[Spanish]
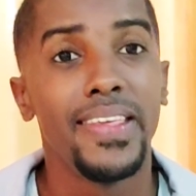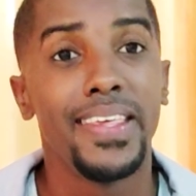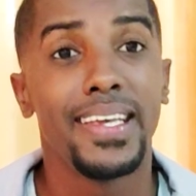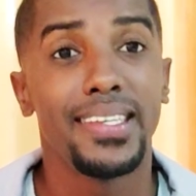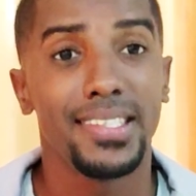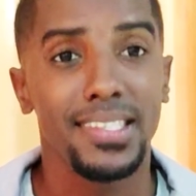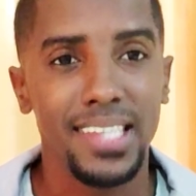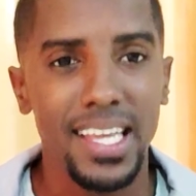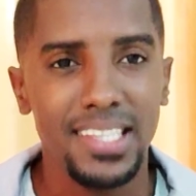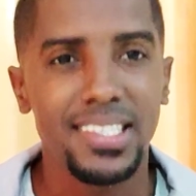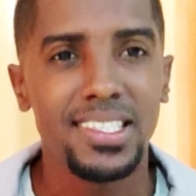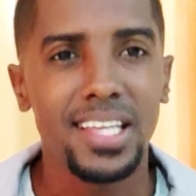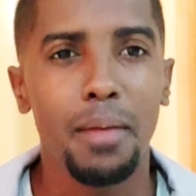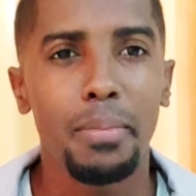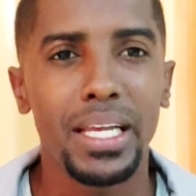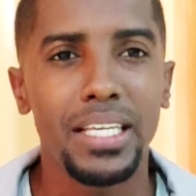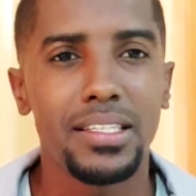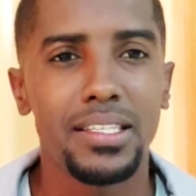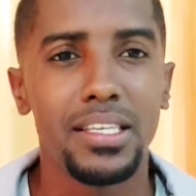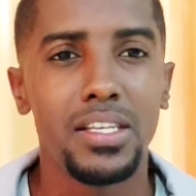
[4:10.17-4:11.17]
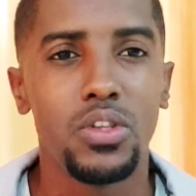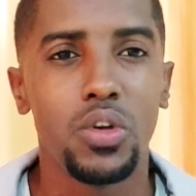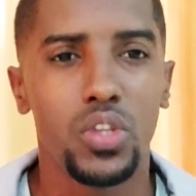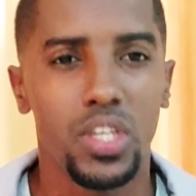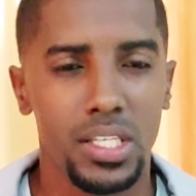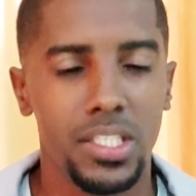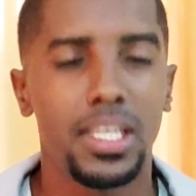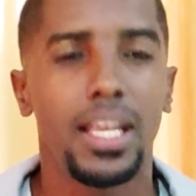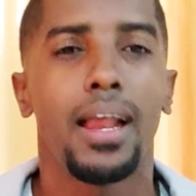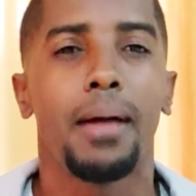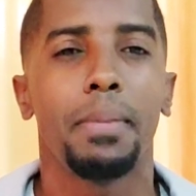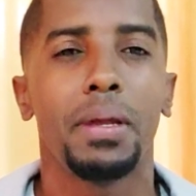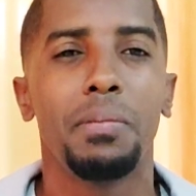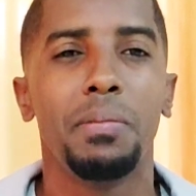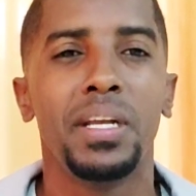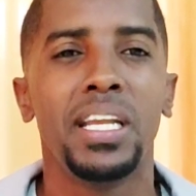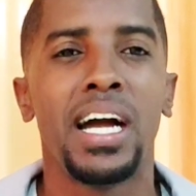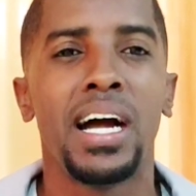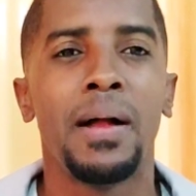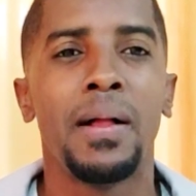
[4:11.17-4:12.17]
Y está establecido, dice la
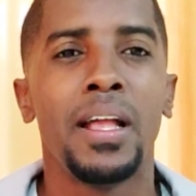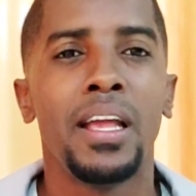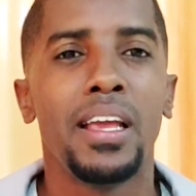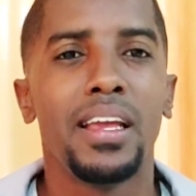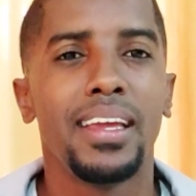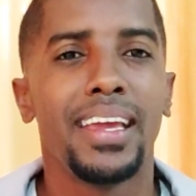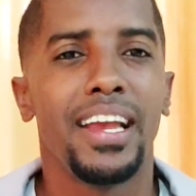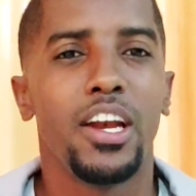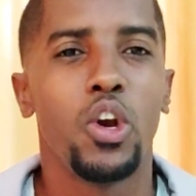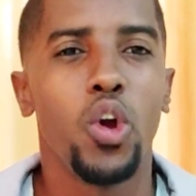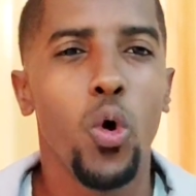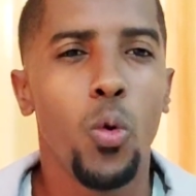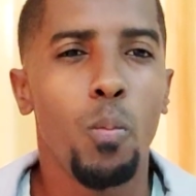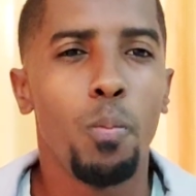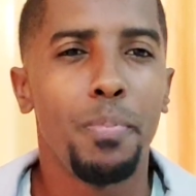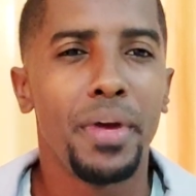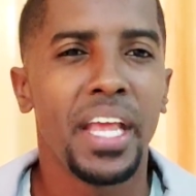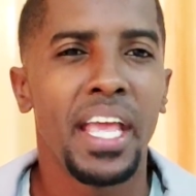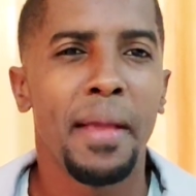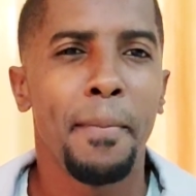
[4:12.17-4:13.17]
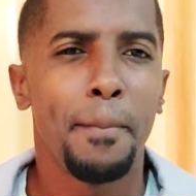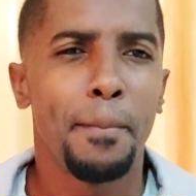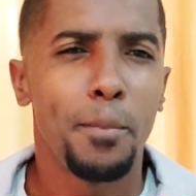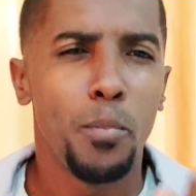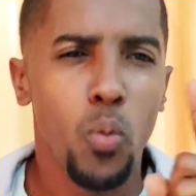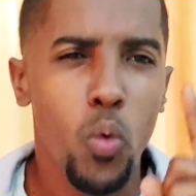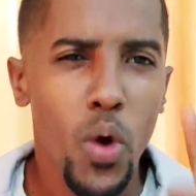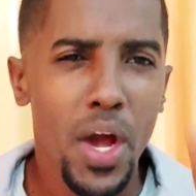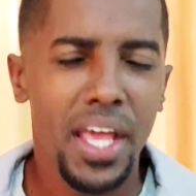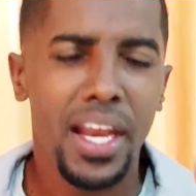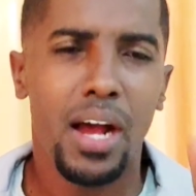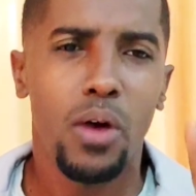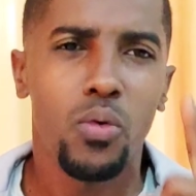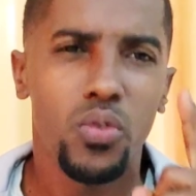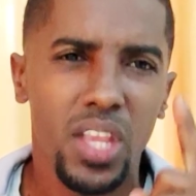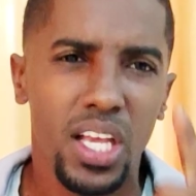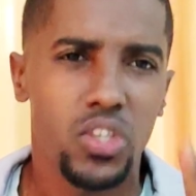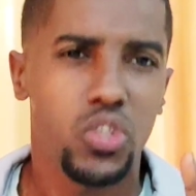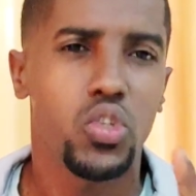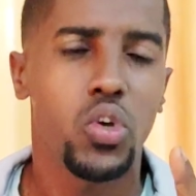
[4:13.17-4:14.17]
Biblia, que el hombre muera
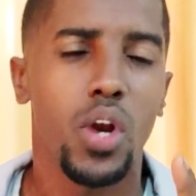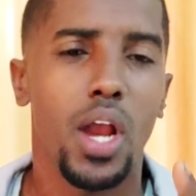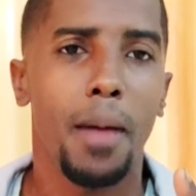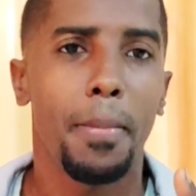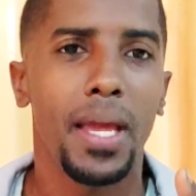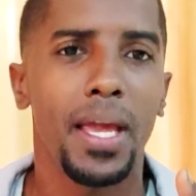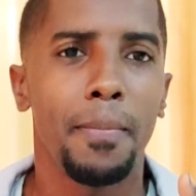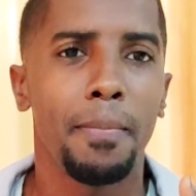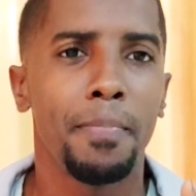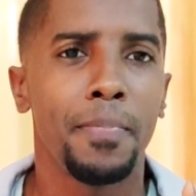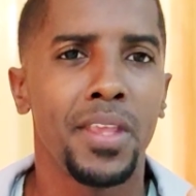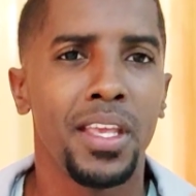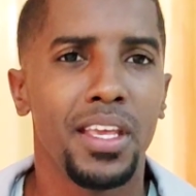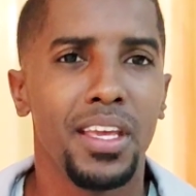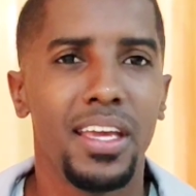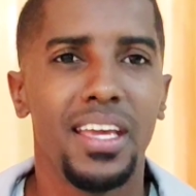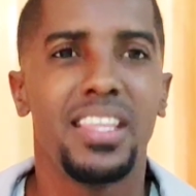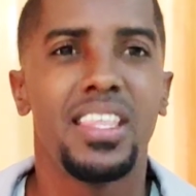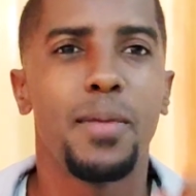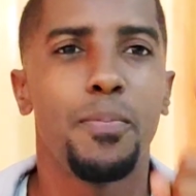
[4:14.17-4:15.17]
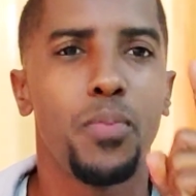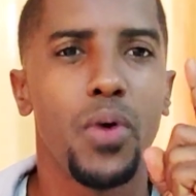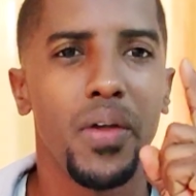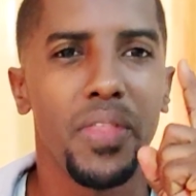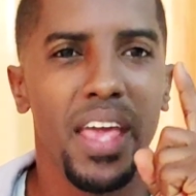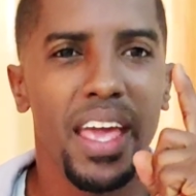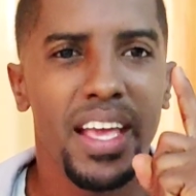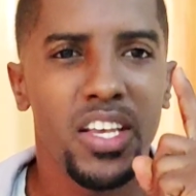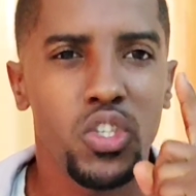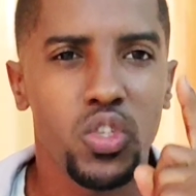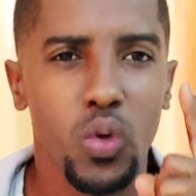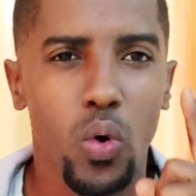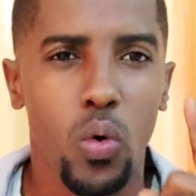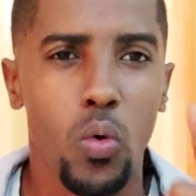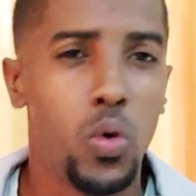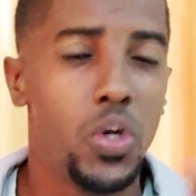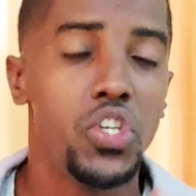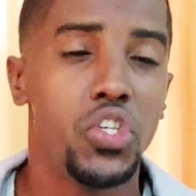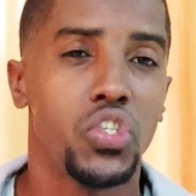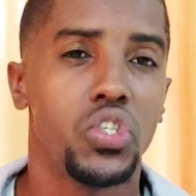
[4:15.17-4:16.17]
una sola vez y después de eso
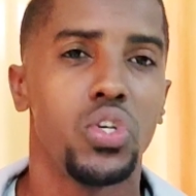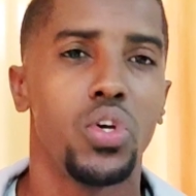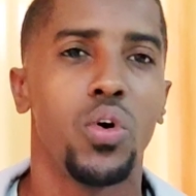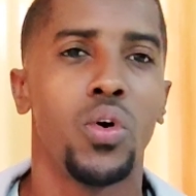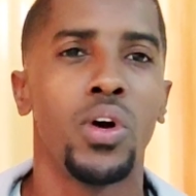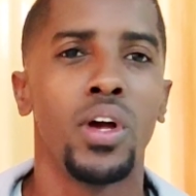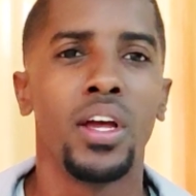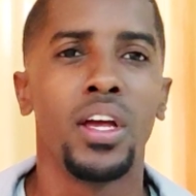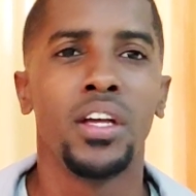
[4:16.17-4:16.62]
juicio.